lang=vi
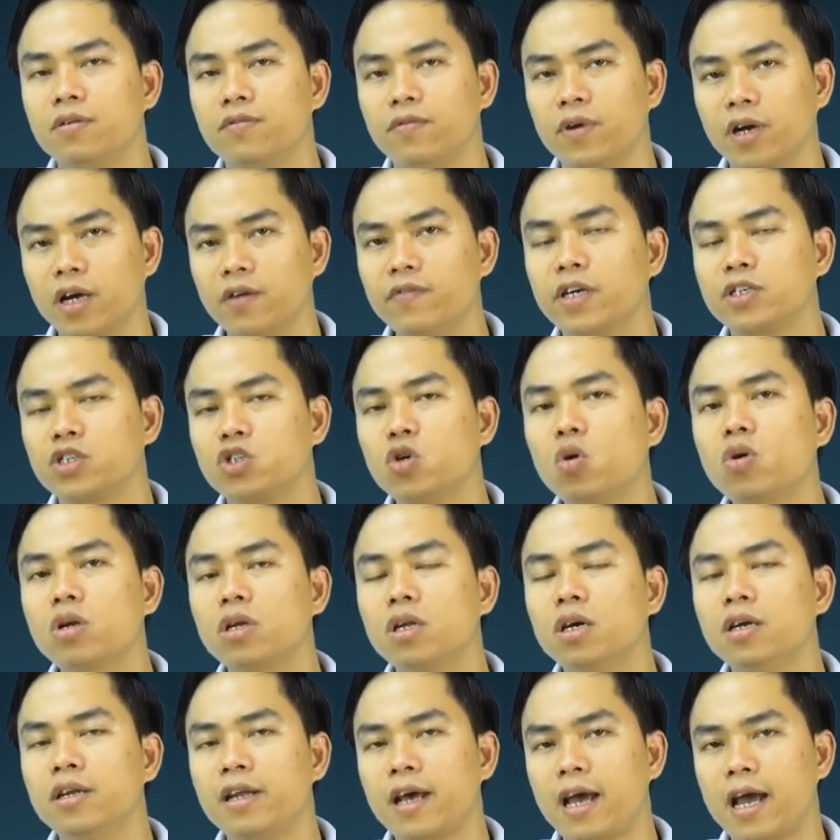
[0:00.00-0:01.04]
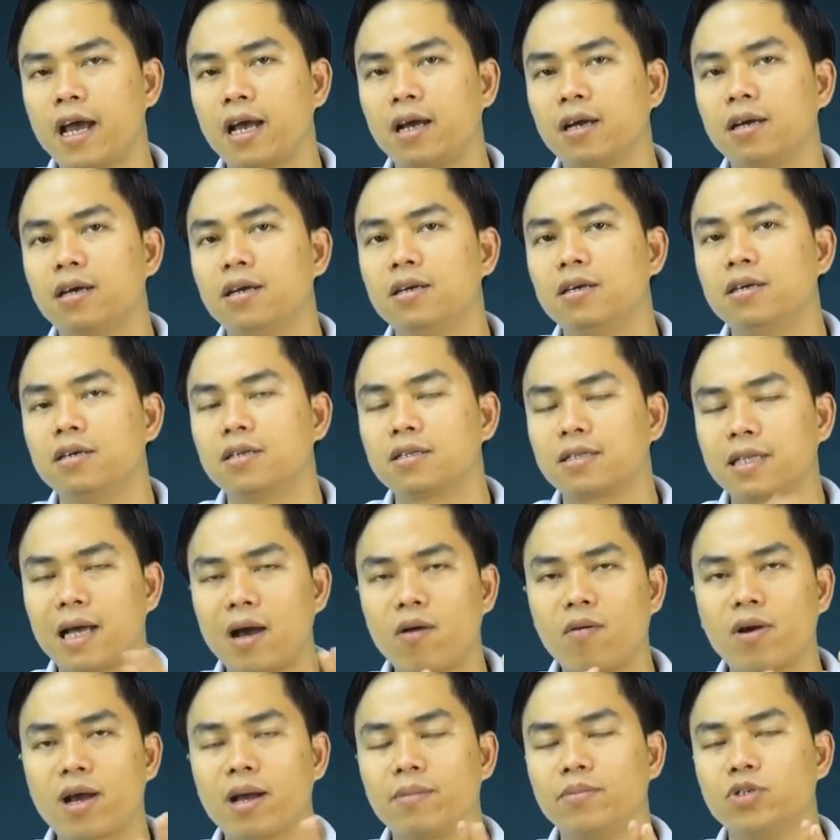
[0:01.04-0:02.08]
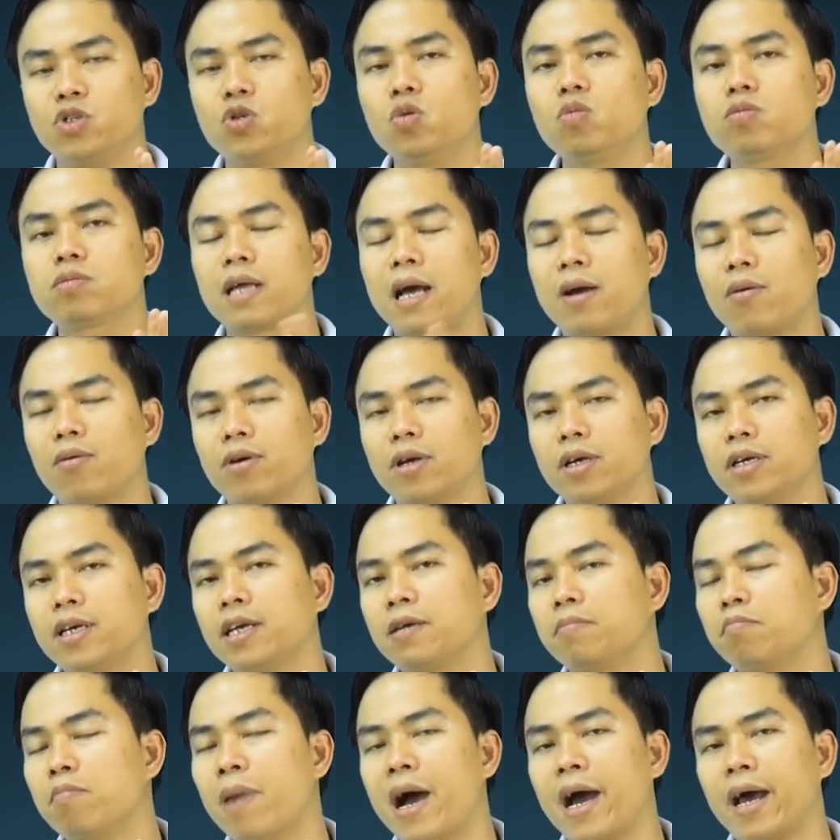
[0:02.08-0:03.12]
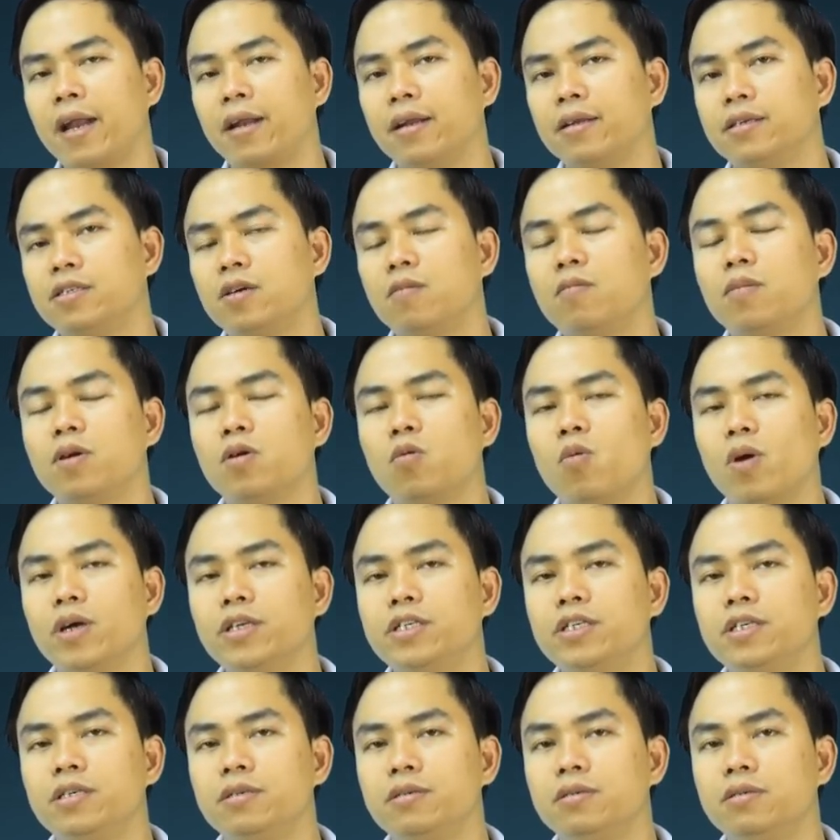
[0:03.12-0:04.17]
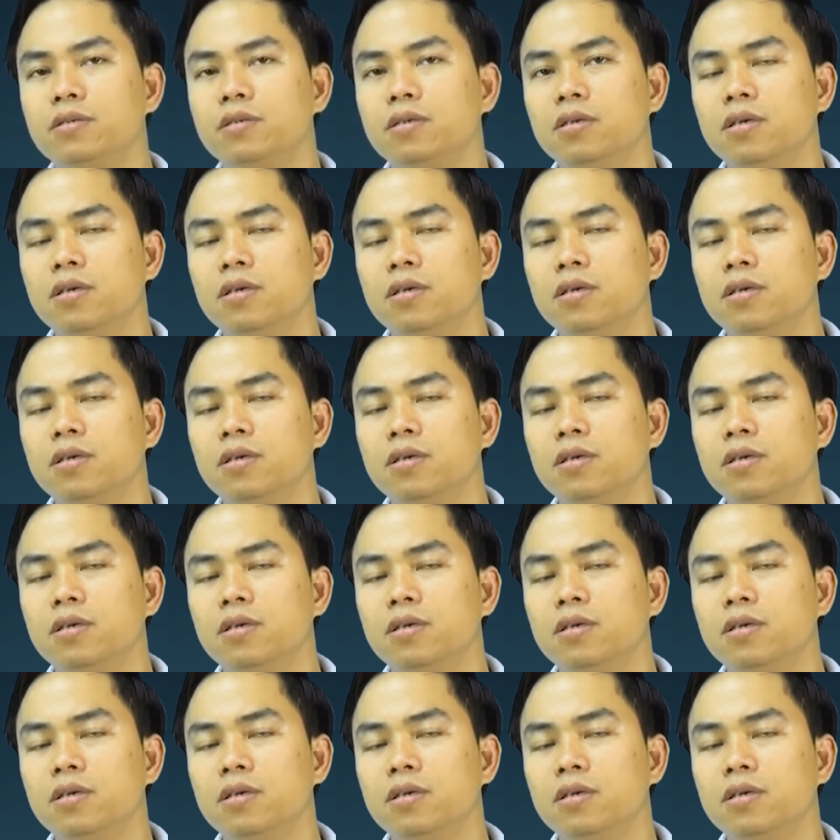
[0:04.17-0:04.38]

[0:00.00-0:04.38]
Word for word: và cái việc chốt đơn hàng tạo cảm xúc tạo cái kịch bản trong cái quá trình